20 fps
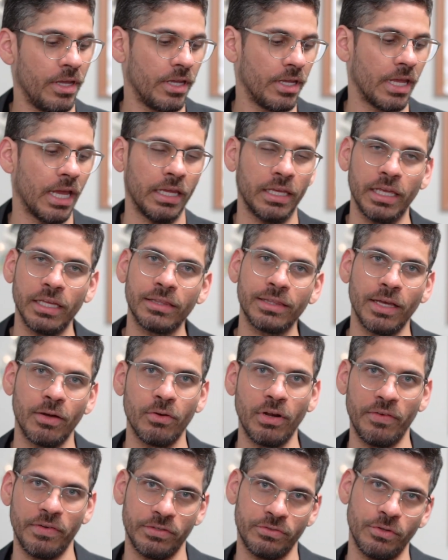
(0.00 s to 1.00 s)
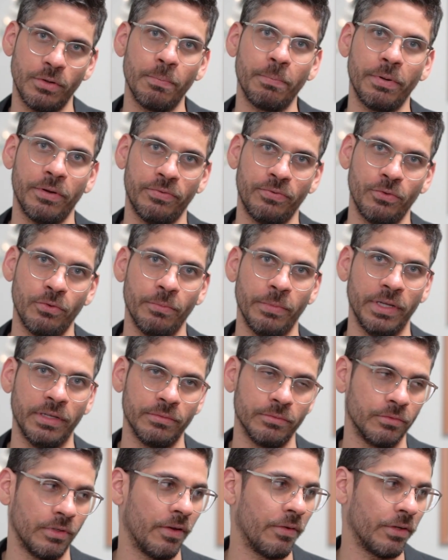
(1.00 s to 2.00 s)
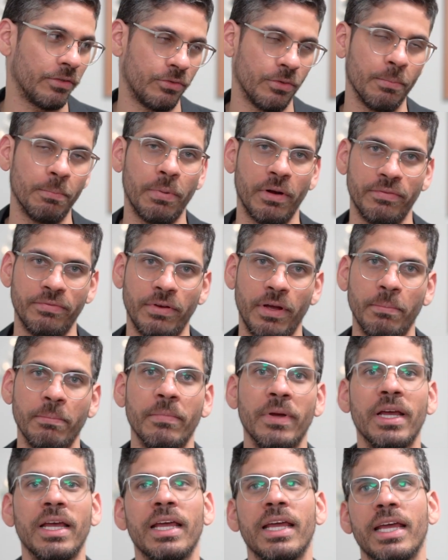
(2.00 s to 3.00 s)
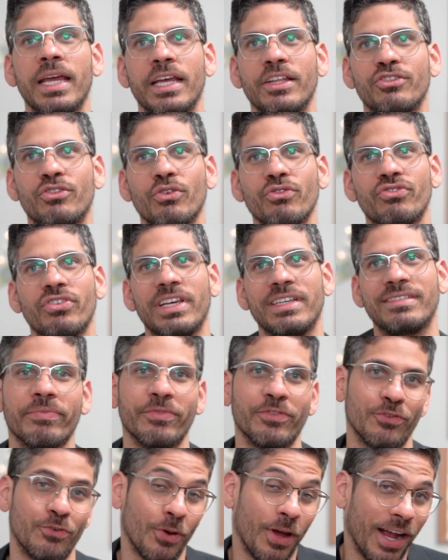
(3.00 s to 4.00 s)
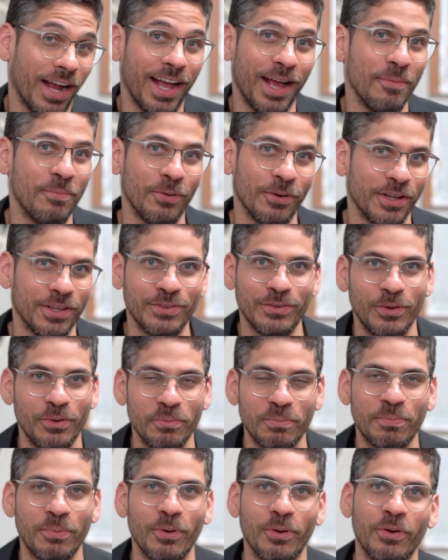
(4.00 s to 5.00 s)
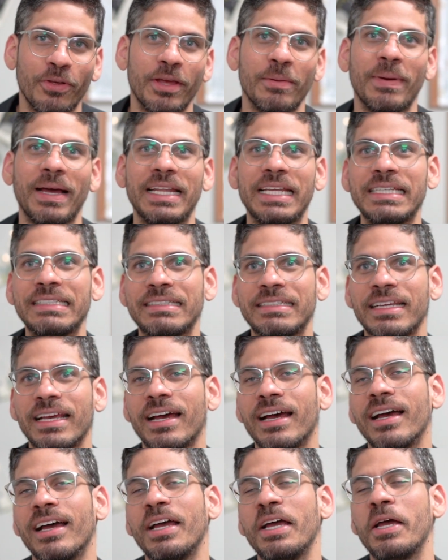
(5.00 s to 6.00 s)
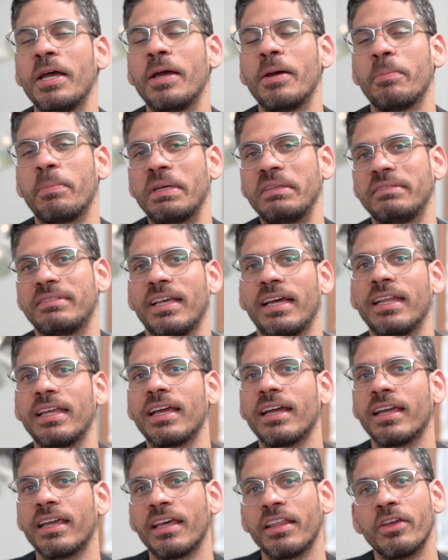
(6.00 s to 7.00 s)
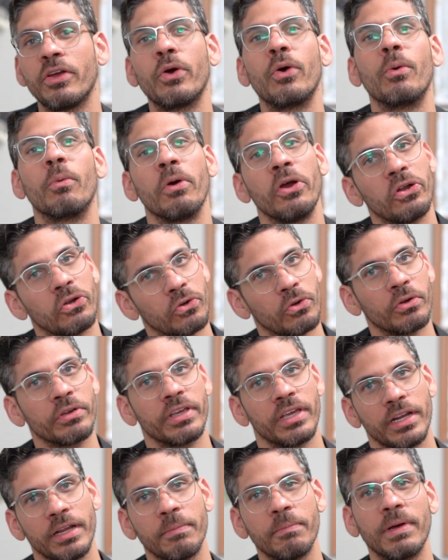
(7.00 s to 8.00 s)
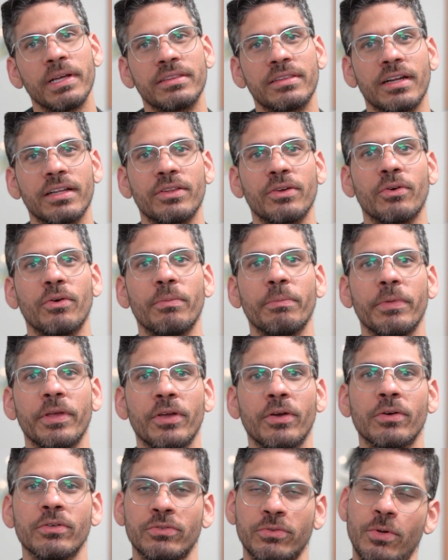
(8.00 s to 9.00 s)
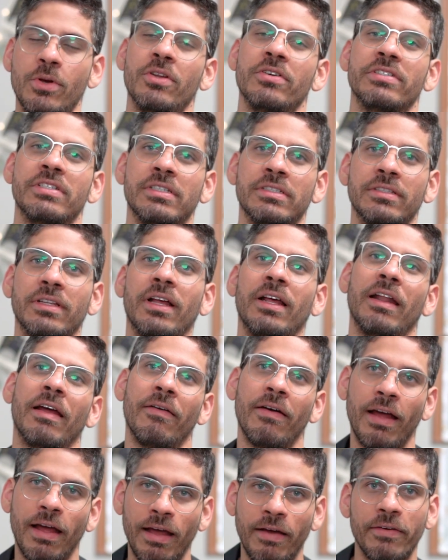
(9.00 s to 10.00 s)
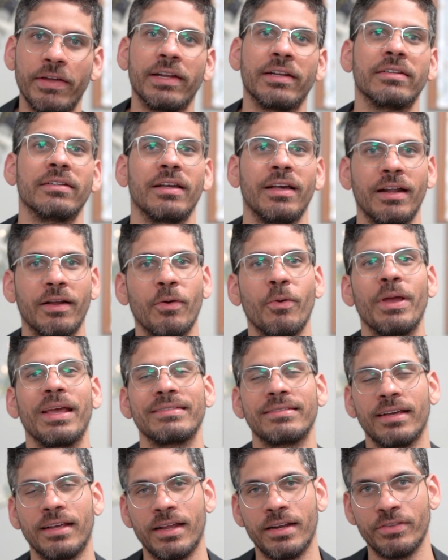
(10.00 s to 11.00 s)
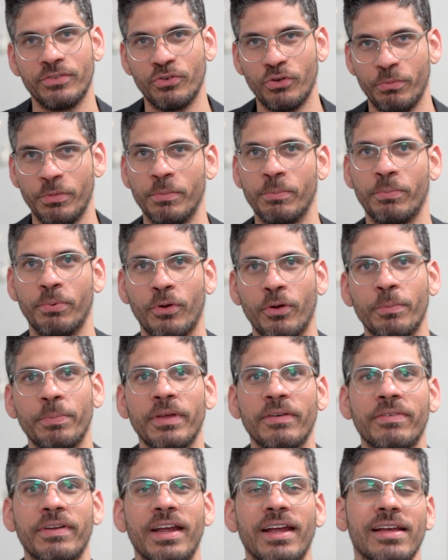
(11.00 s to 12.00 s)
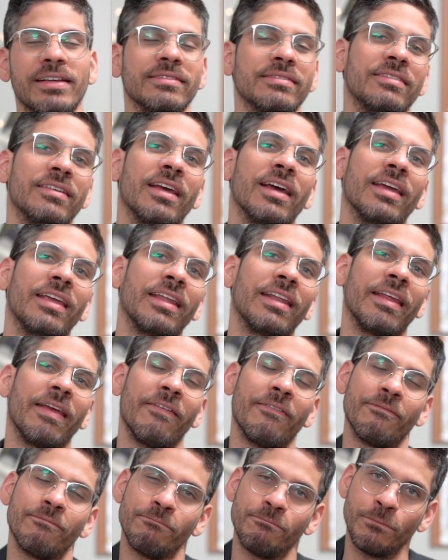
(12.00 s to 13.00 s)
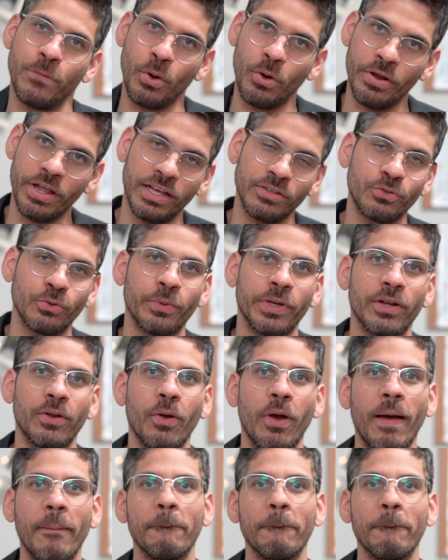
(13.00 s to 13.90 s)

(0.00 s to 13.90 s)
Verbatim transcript: y aquí esta es una versión perfume, una versión parfum. Entonces yo acá poniéndole un poco de malicia, pensaría que ella dijo, bueno, no quieres más trato conmigo, solo, ahora vas a ver, ahora voy a sacar yo mi propia fragancia y le voy a subir los